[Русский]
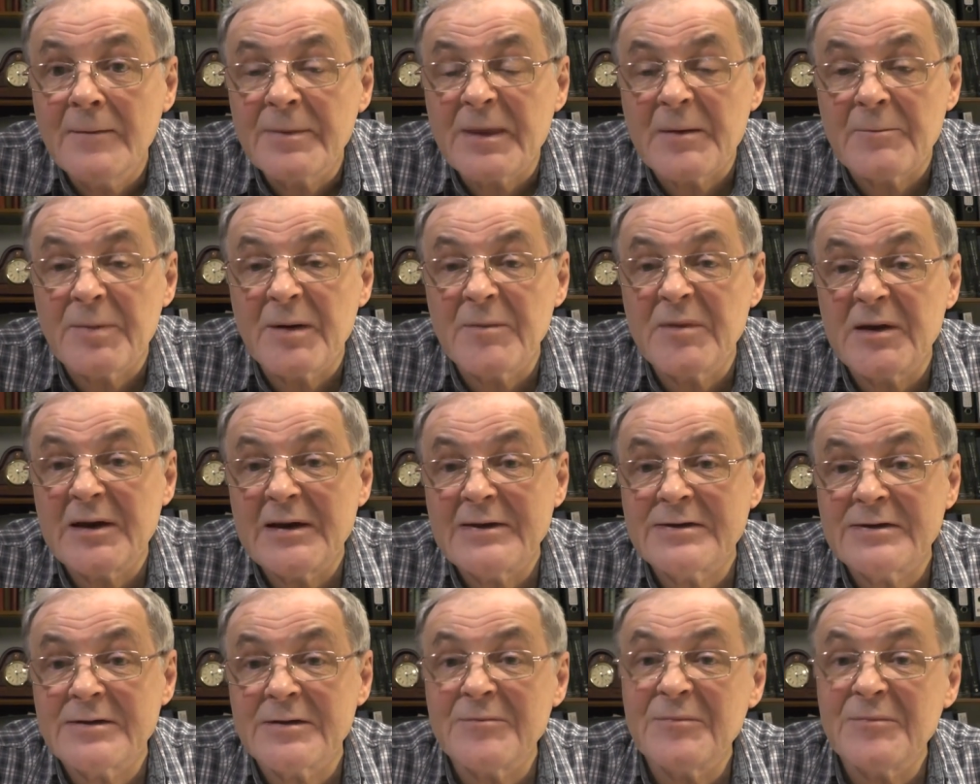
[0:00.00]
там померили
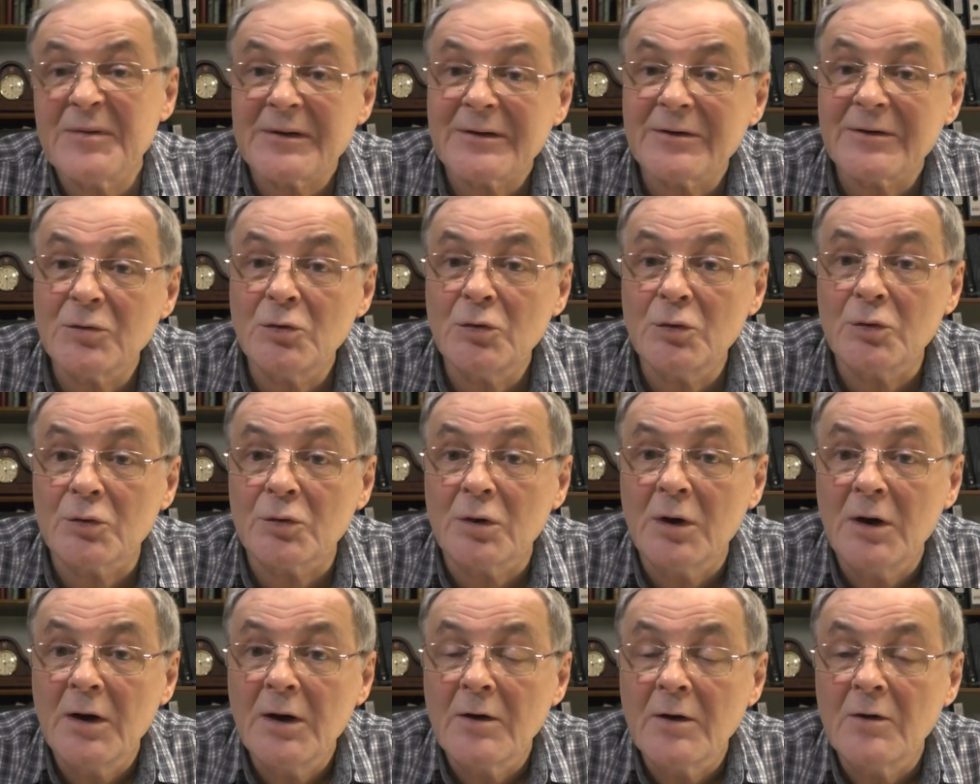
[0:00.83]

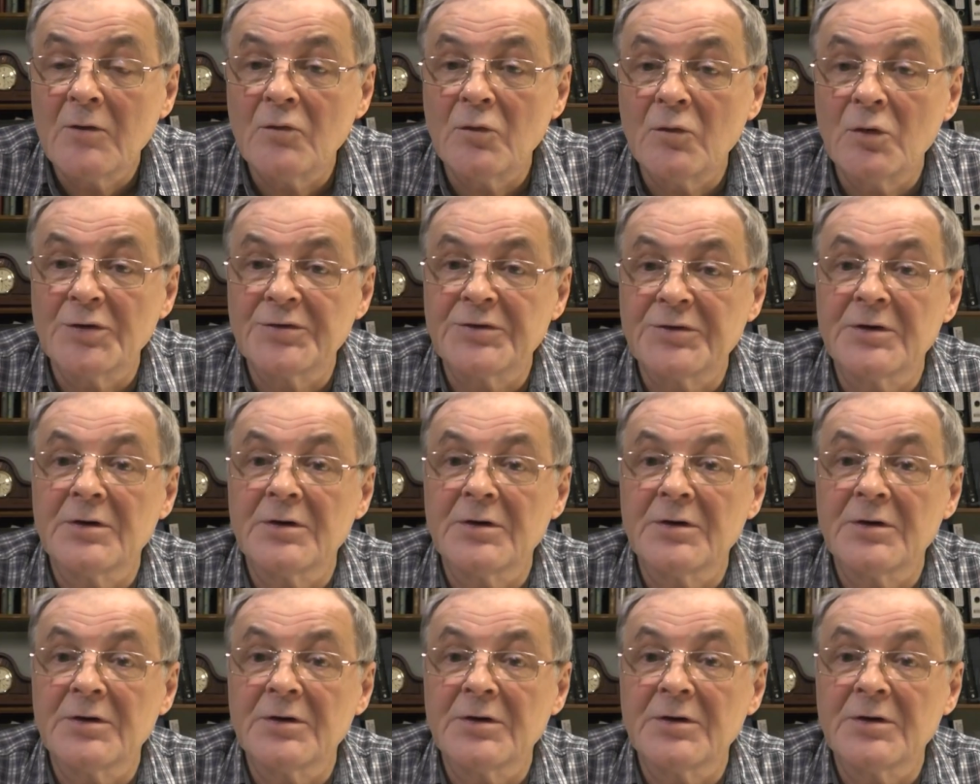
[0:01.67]
температуру, вот,